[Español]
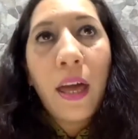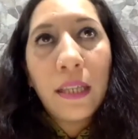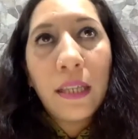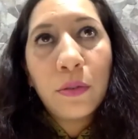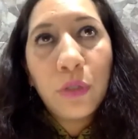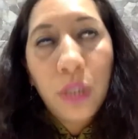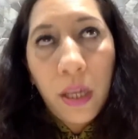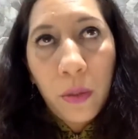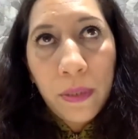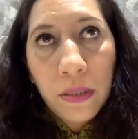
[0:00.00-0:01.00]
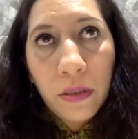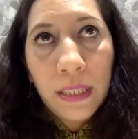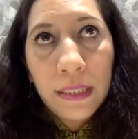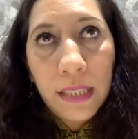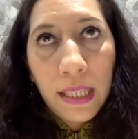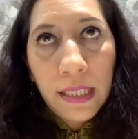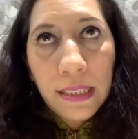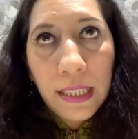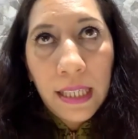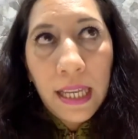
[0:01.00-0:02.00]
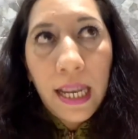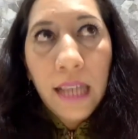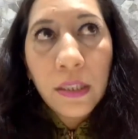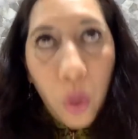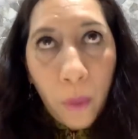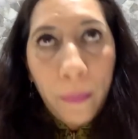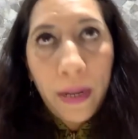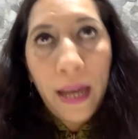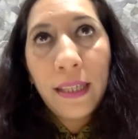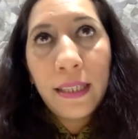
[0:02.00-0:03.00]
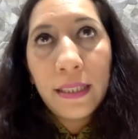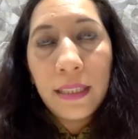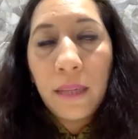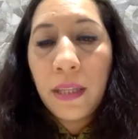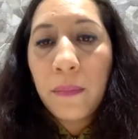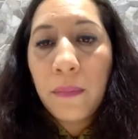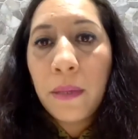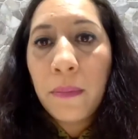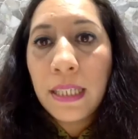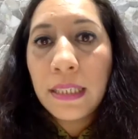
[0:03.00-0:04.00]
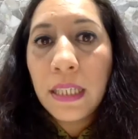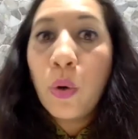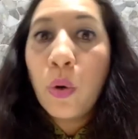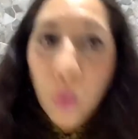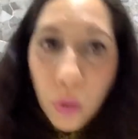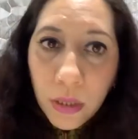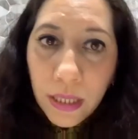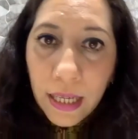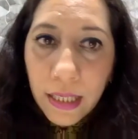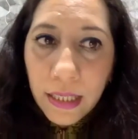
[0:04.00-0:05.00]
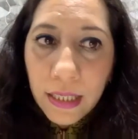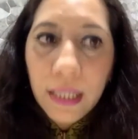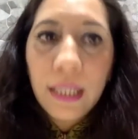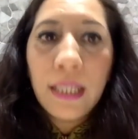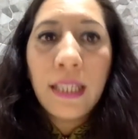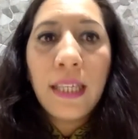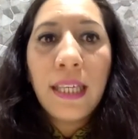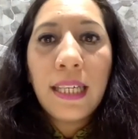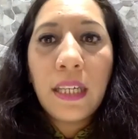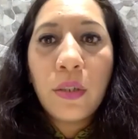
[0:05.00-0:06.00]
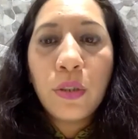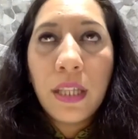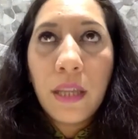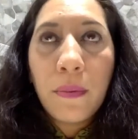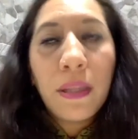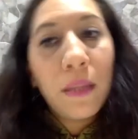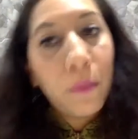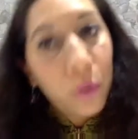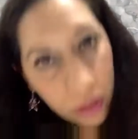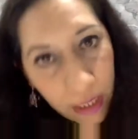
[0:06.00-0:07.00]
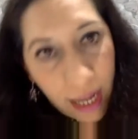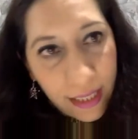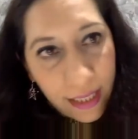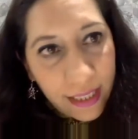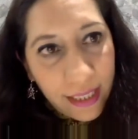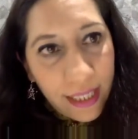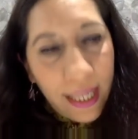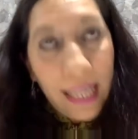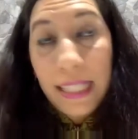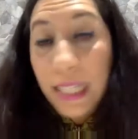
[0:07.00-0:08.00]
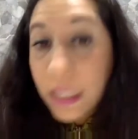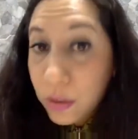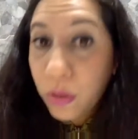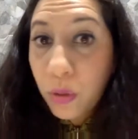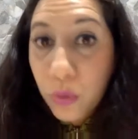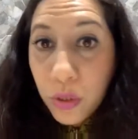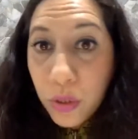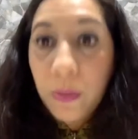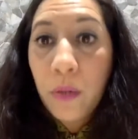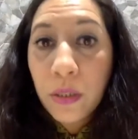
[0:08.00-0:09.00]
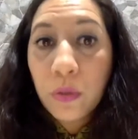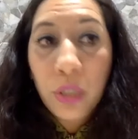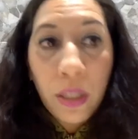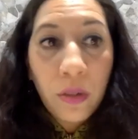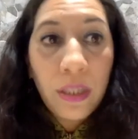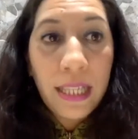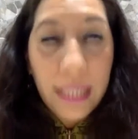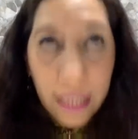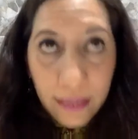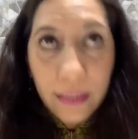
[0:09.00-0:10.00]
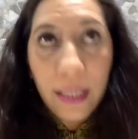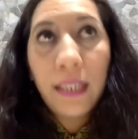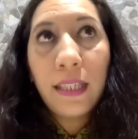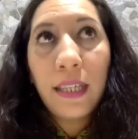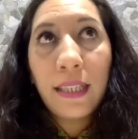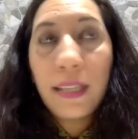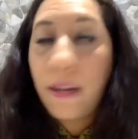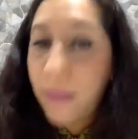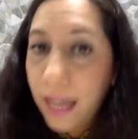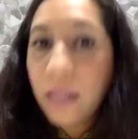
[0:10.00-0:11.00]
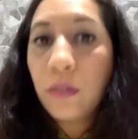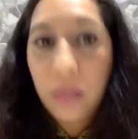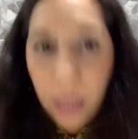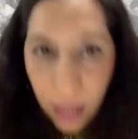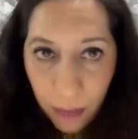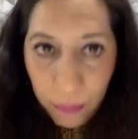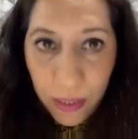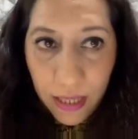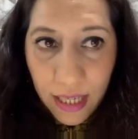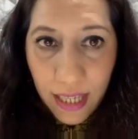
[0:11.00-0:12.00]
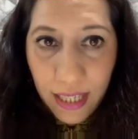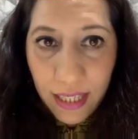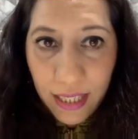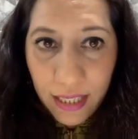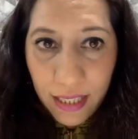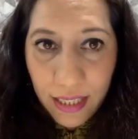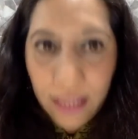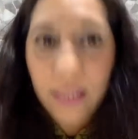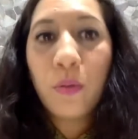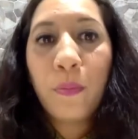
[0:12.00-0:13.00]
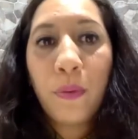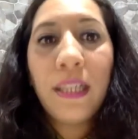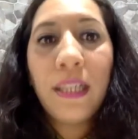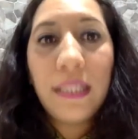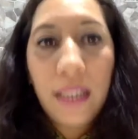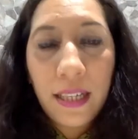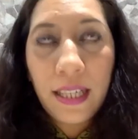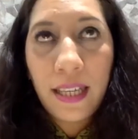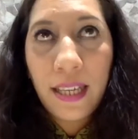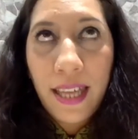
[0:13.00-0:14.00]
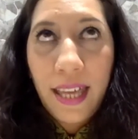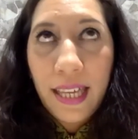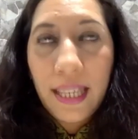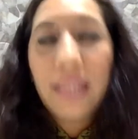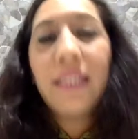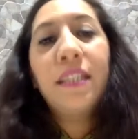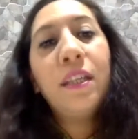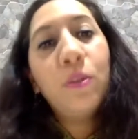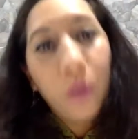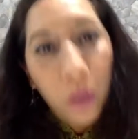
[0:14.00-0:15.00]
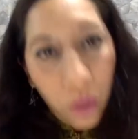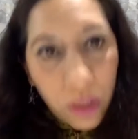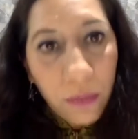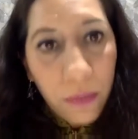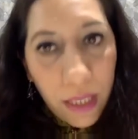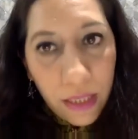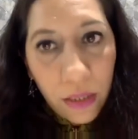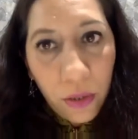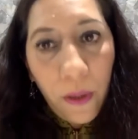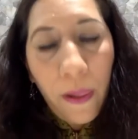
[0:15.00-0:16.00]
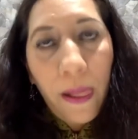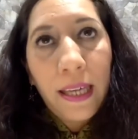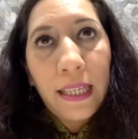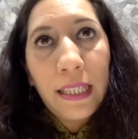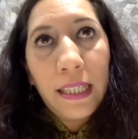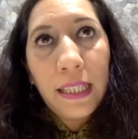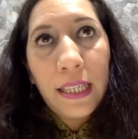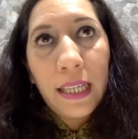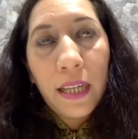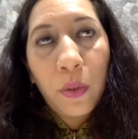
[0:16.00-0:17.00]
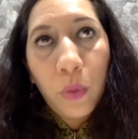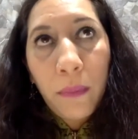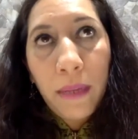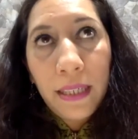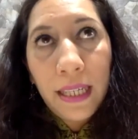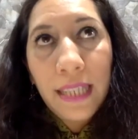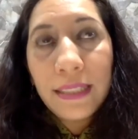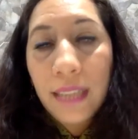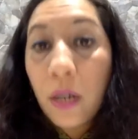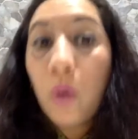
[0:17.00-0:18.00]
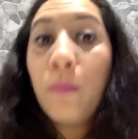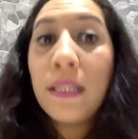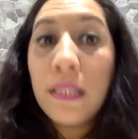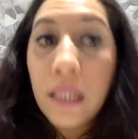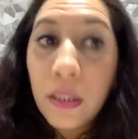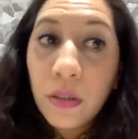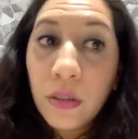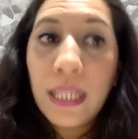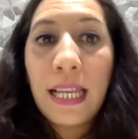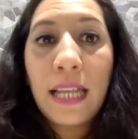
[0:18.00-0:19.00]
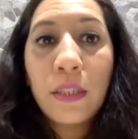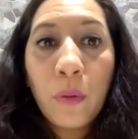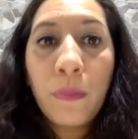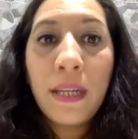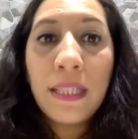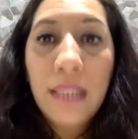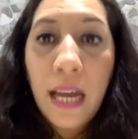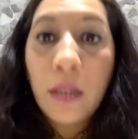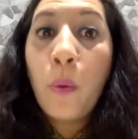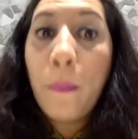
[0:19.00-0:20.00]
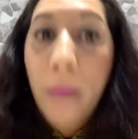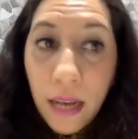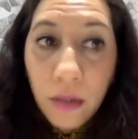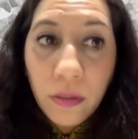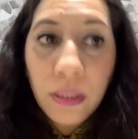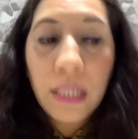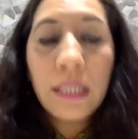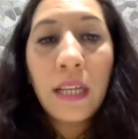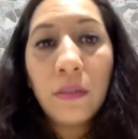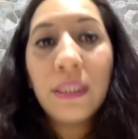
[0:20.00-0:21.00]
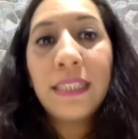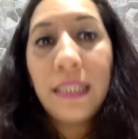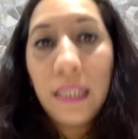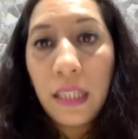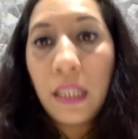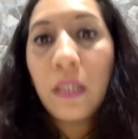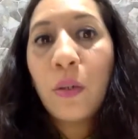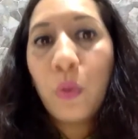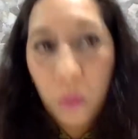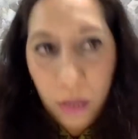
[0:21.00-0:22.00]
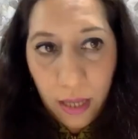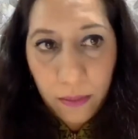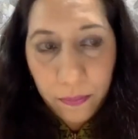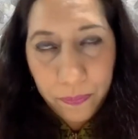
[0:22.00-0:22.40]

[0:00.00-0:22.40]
He escuchado personas que dicen que la sombra debe de permanecer oculta, que no se debe demostrar. Y esto inclusive lo he escuchado de gente que trabaja con terapias, ¿eh? que se supone que, que, que tienen un conocimiento y que de alguna manera están convencidos de que la sombra es algo malo y es algo que se tiene que ocultar.